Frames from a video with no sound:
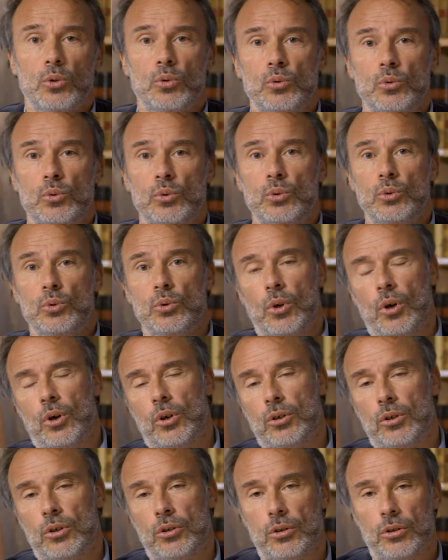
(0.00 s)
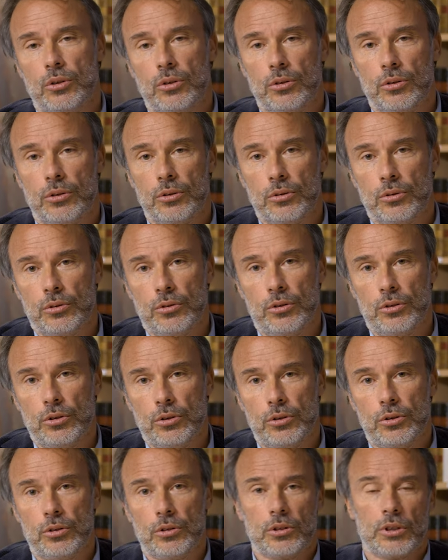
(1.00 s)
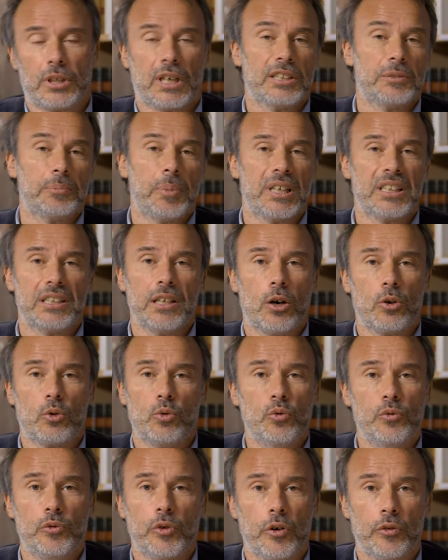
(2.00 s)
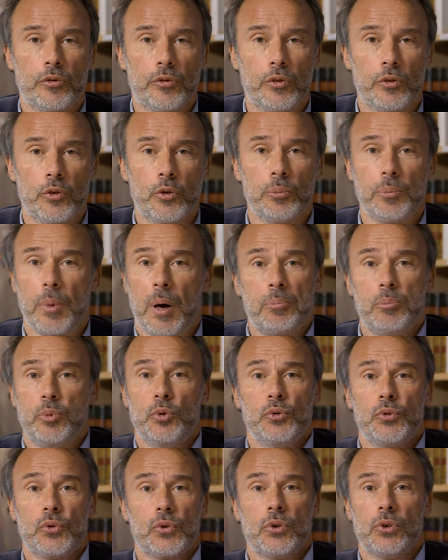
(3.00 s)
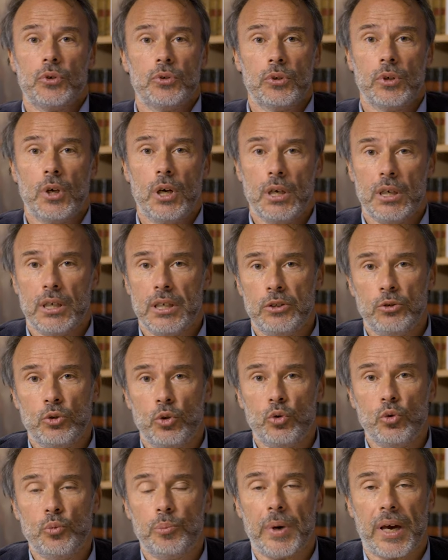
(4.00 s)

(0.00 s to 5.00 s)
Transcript: ou euh, de respecter un couvre-feu, pas plus qu'ils ne nous